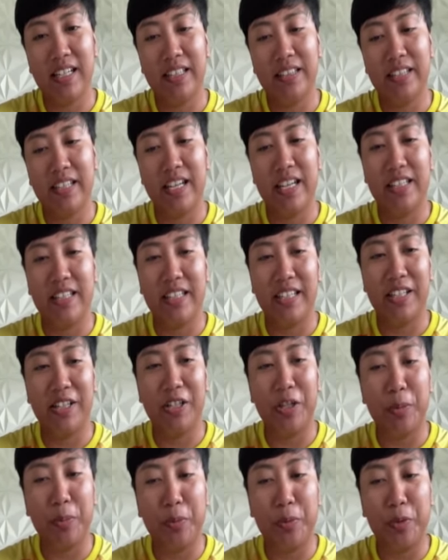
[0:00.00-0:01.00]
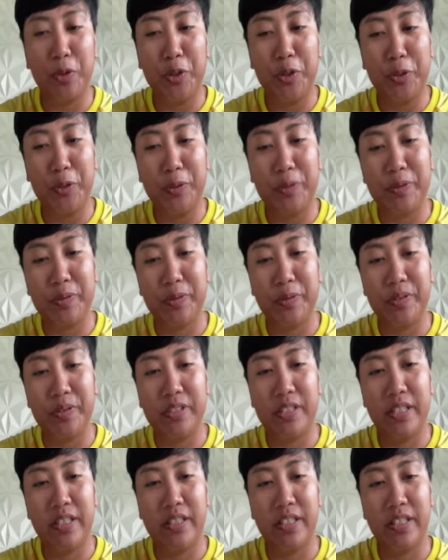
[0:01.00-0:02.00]
tinitira na po
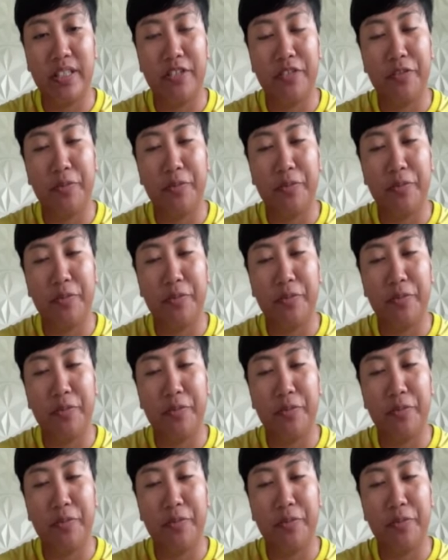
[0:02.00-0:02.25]
yung City